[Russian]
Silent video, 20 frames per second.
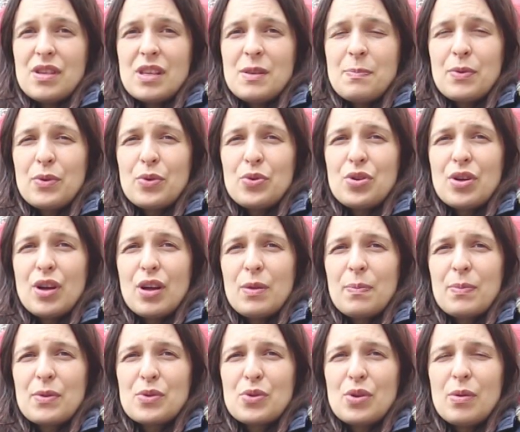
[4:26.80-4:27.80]
здесь
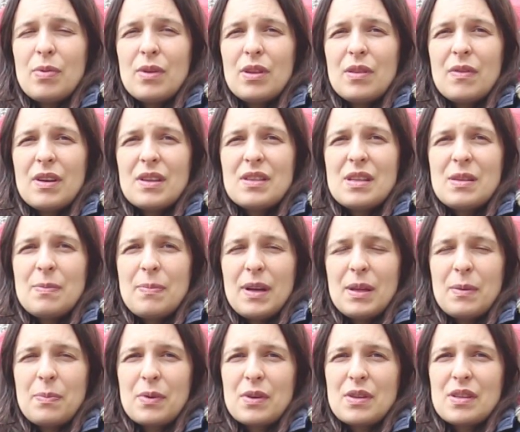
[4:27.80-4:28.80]
получают пособие
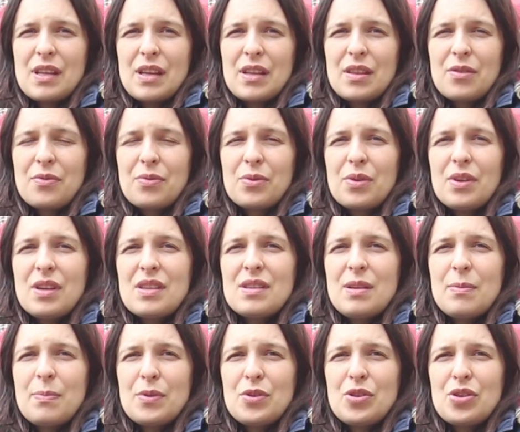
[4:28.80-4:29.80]
25%. Но
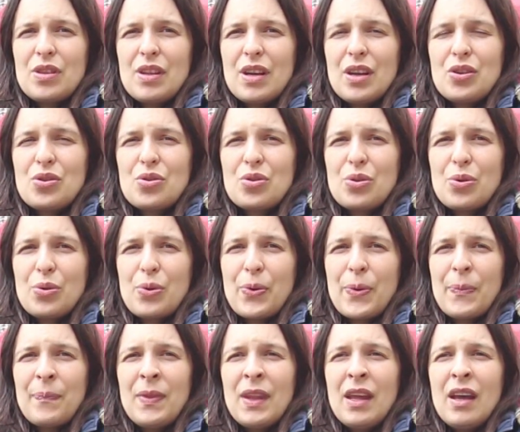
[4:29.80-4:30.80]
если посчитать,
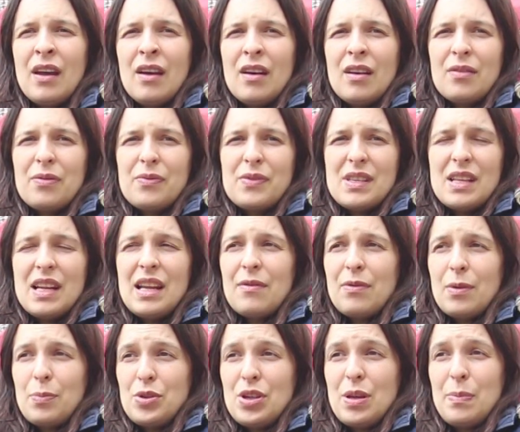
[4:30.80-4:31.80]
что в селе
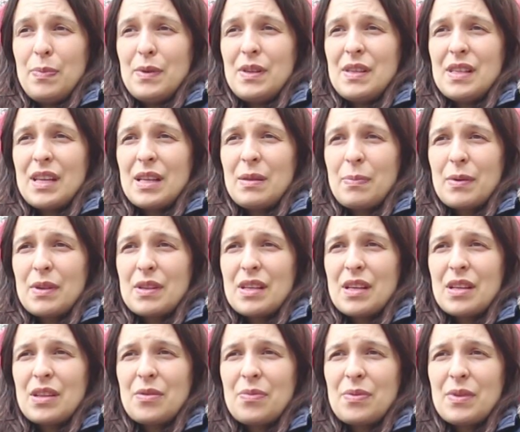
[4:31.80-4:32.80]
вообще
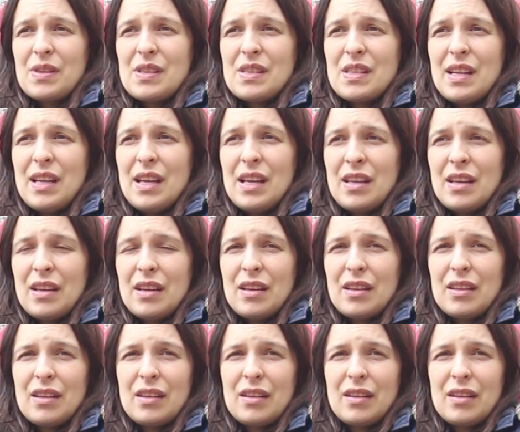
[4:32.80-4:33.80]
50% населения
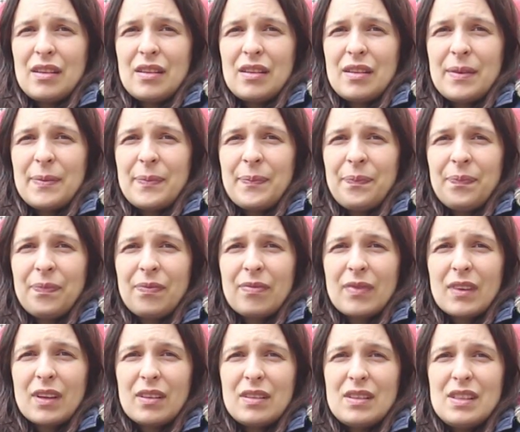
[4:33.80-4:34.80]
это
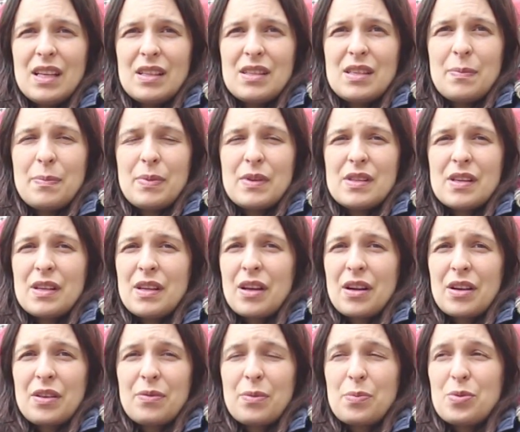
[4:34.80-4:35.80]
дети и
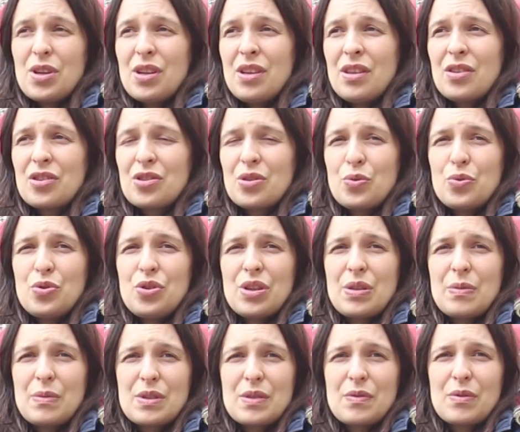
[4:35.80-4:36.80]
пенсионеры, они вообще не должны
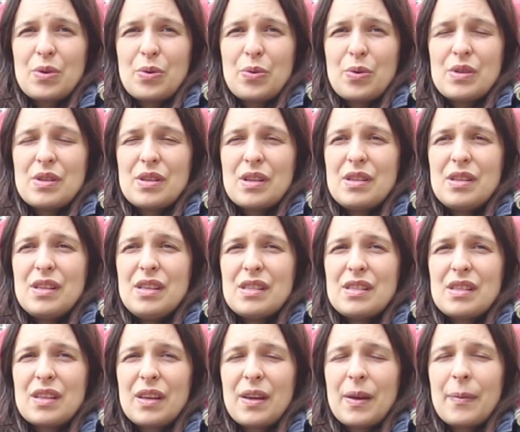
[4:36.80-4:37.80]
учитываться в такой
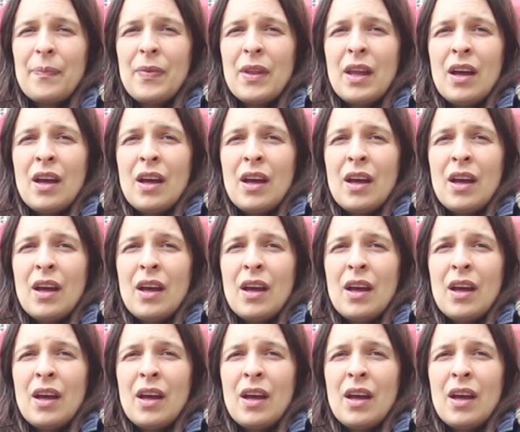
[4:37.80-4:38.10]
статистике,